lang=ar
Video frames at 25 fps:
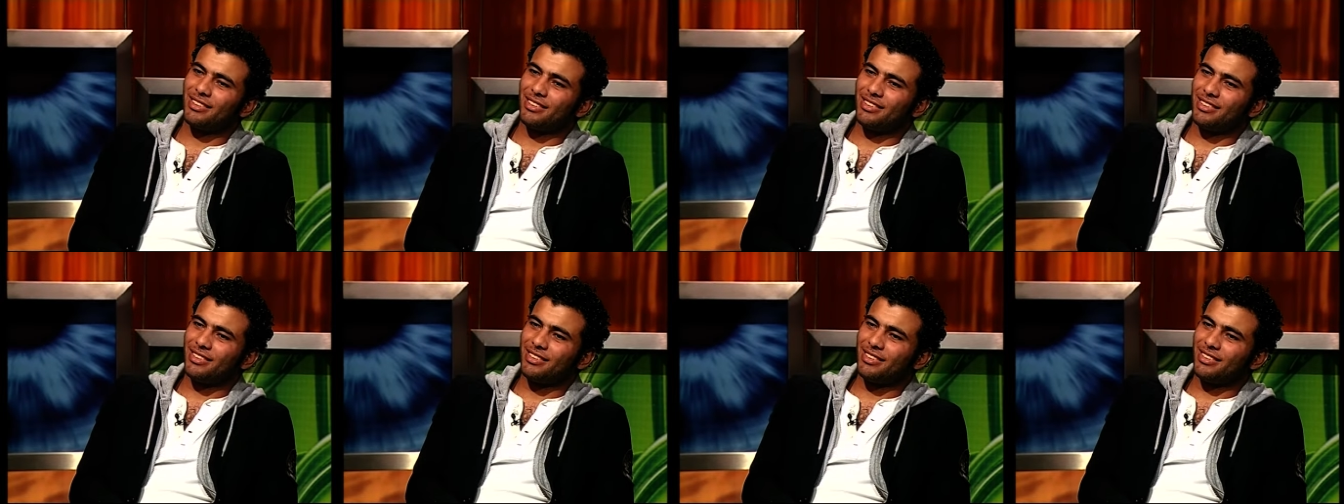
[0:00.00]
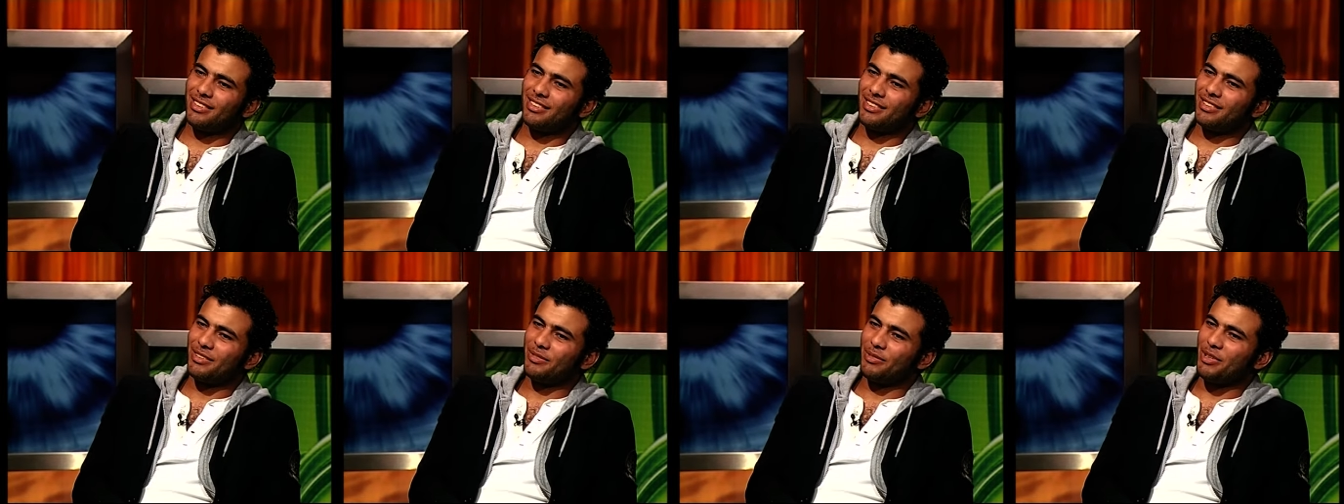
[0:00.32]

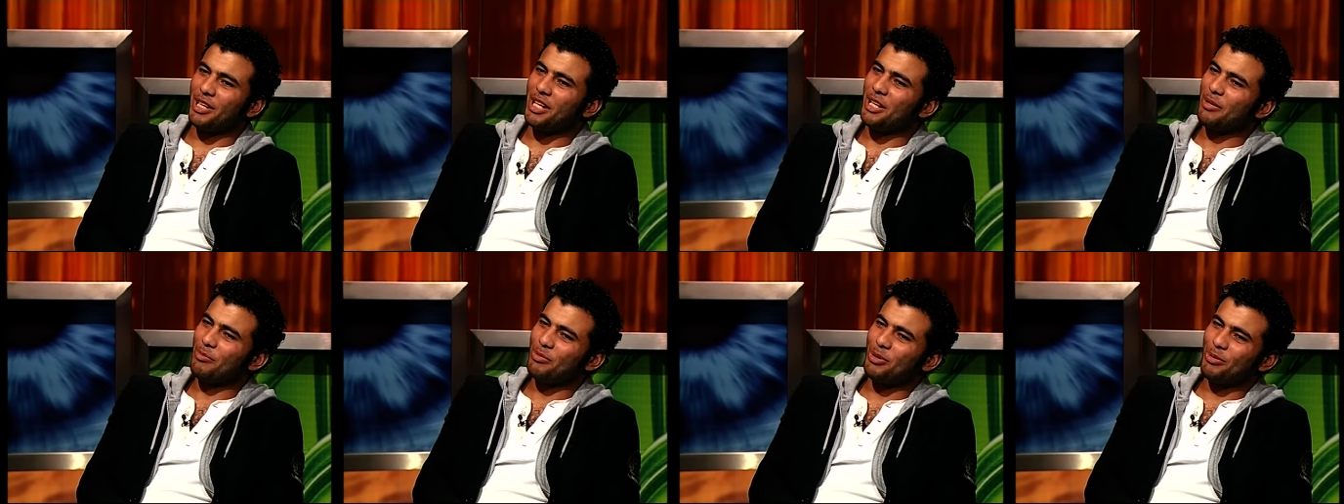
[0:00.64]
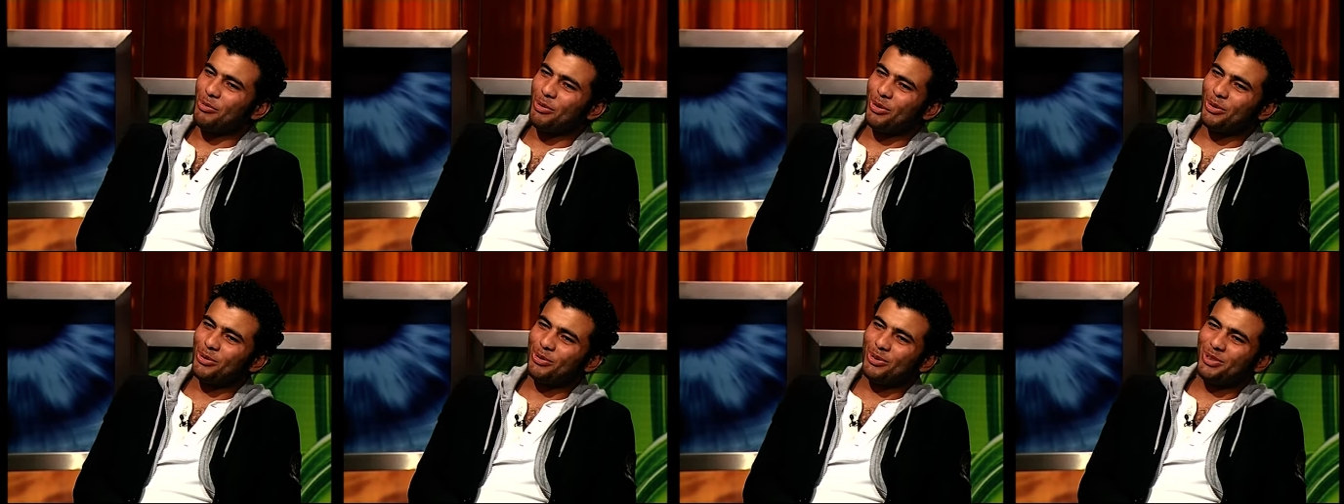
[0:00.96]
كويس فهمني
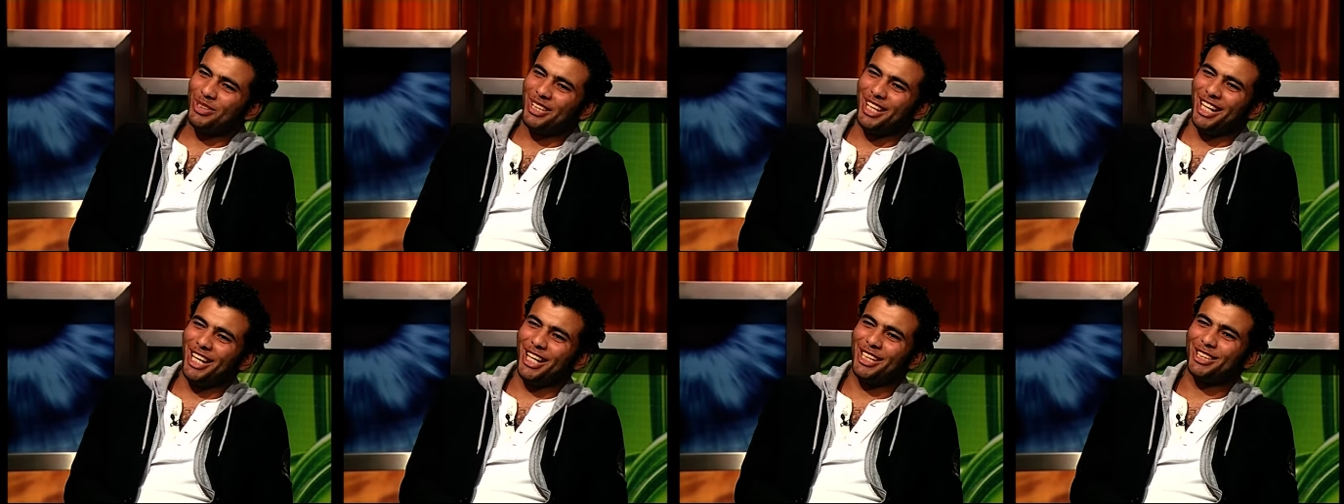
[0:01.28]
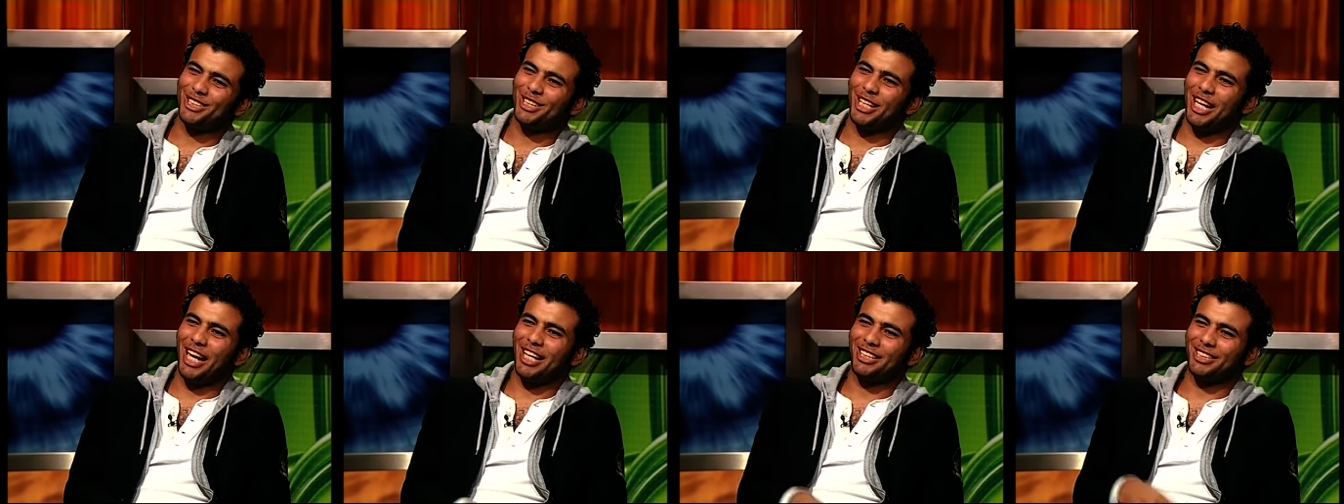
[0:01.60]
برضه
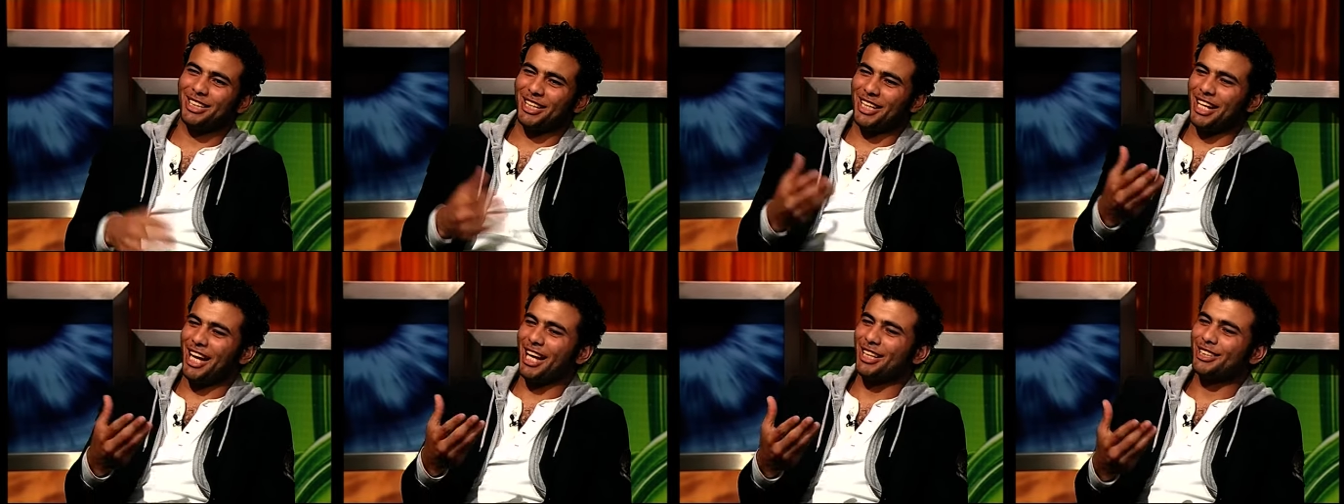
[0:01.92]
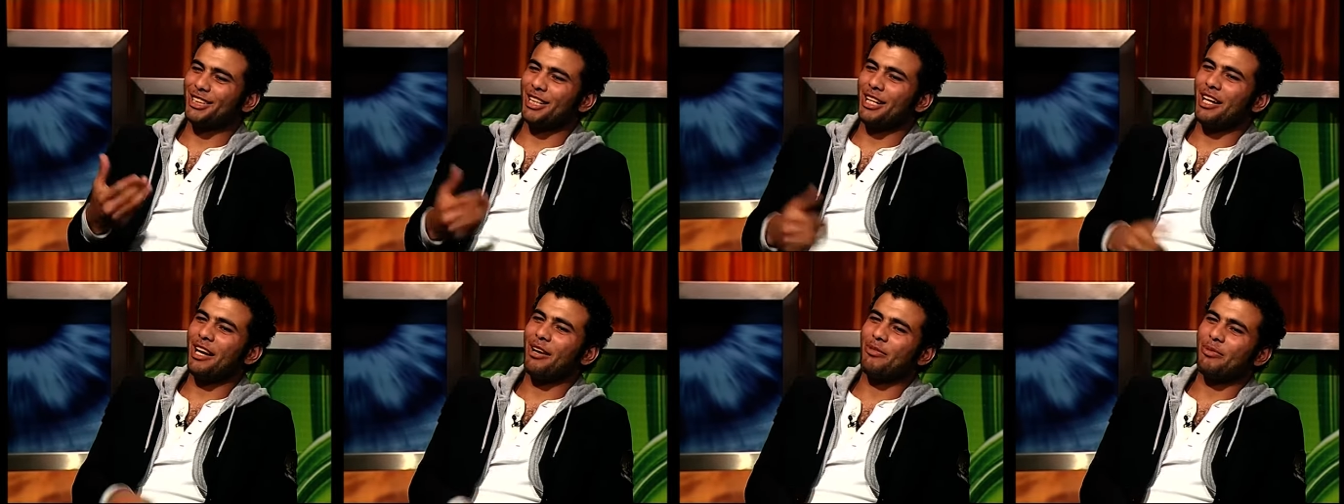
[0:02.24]
عايز عايز
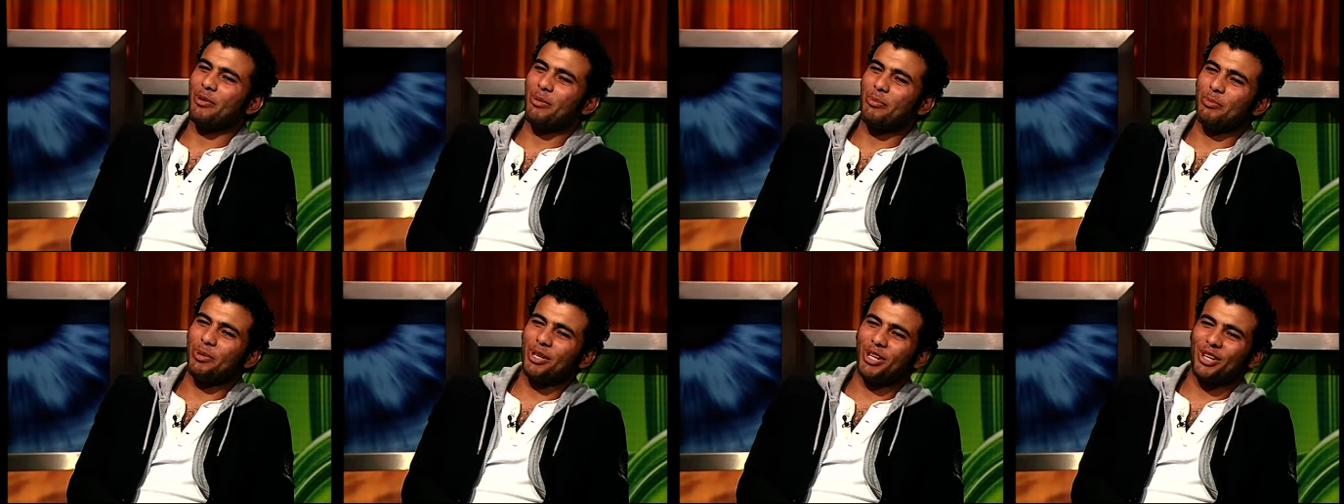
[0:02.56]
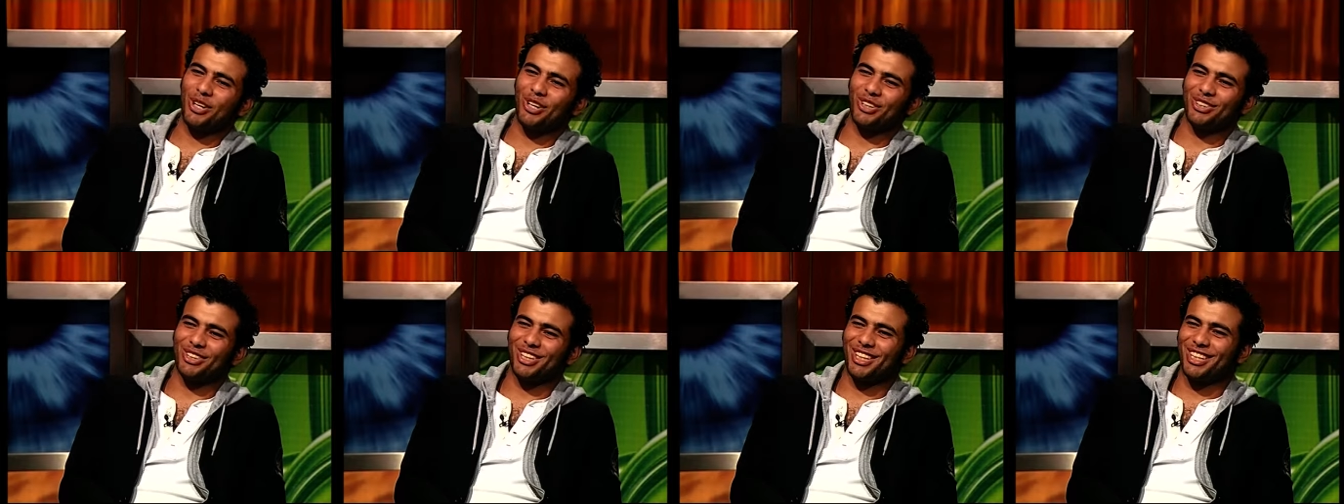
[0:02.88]
عايز افهم
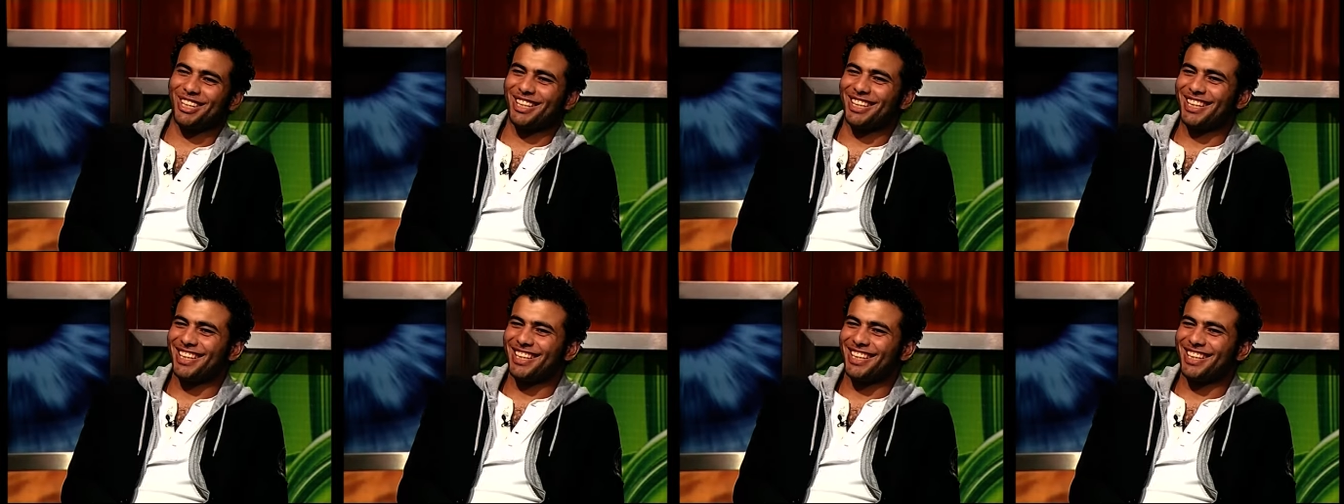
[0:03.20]
منك اكتر